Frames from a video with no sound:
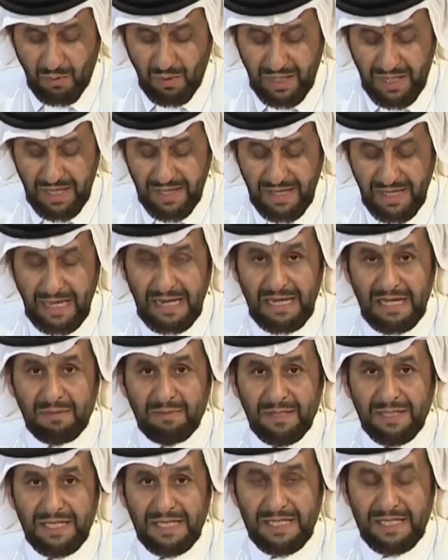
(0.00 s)

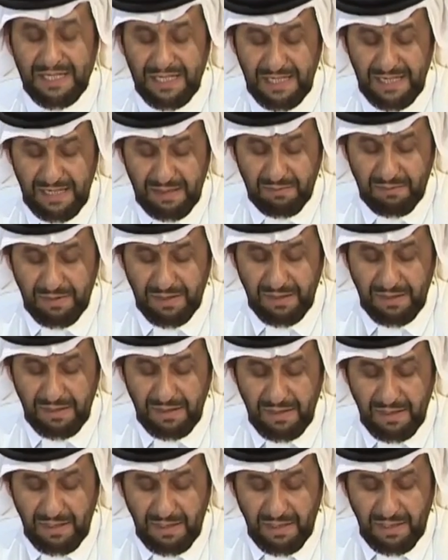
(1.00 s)
وكذلك بتزكية من
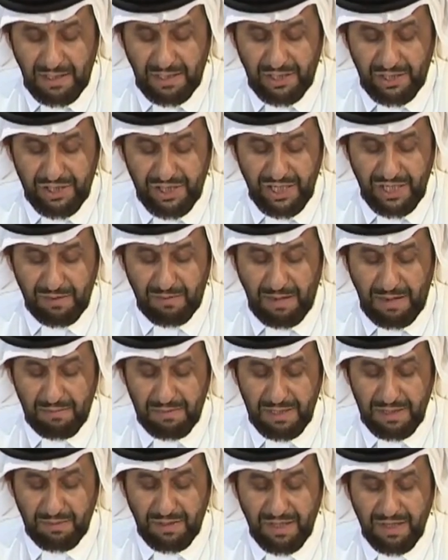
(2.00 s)
الشيخ
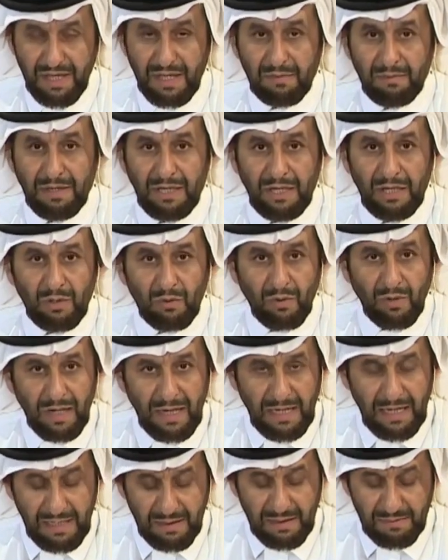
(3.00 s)
محمد بن عثيمين
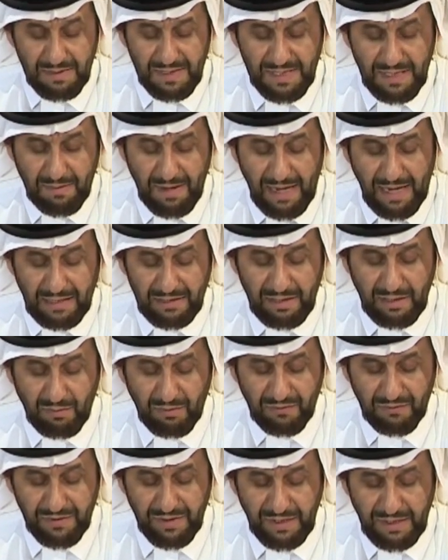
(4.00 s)
ومن سماحة
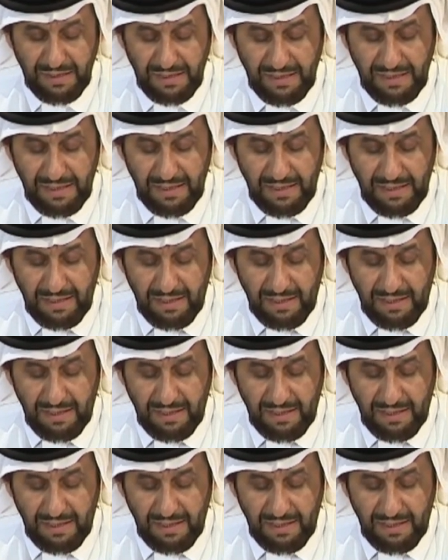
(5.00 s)
المفتي